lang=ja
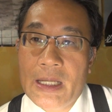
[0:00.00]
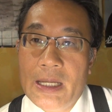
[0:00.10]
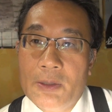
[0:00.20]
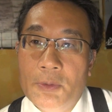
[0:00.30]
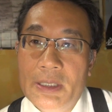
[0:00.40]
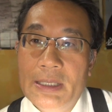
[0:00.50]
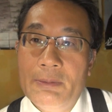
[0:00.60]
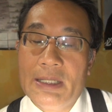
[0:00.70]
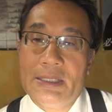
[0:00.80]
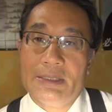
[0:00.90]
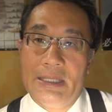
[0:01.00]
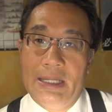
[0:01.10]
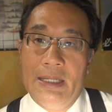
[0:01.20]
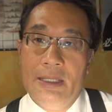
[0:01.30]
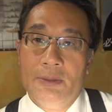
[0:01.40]
えー、これではです
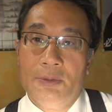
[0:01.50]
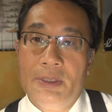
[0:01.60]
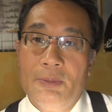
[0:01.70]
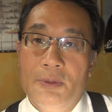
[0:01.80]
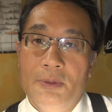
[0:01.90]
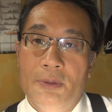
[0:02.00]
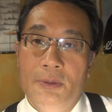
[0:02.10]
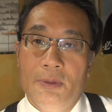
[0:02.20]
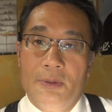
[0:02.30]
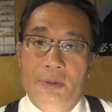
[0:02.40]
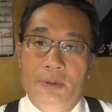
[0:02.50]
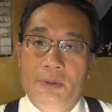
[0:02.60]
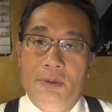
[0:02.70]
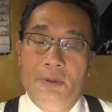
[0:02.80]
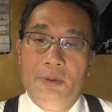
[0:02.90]
ねとてもこの
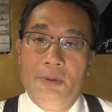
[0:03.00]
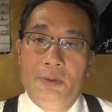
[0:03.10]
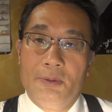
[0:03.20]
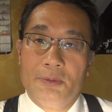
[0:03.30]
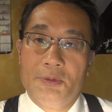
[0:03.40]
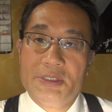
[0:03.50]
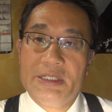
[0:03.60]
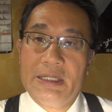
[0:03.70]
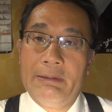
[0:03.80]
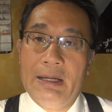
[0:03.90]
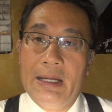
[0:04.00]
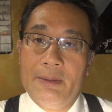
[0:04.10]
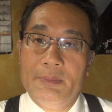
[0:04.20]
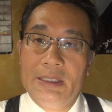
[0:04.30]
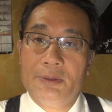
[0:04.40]
この都心側
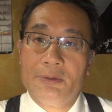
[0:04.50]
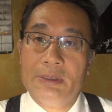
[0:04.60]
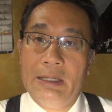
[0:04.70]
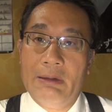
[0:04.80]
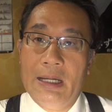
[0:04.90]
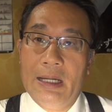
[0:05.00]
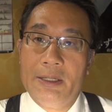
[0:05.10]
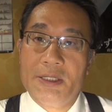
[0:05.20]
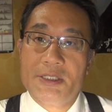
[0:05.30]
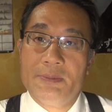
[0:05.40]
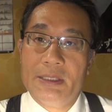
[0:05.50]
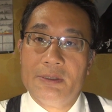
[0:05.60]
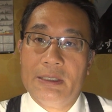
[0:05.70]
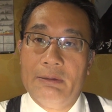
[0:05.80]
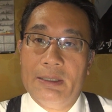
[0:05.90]
港区側あるいは渋谷
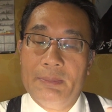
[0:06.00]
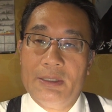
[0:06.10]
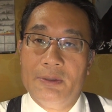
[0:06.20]
区側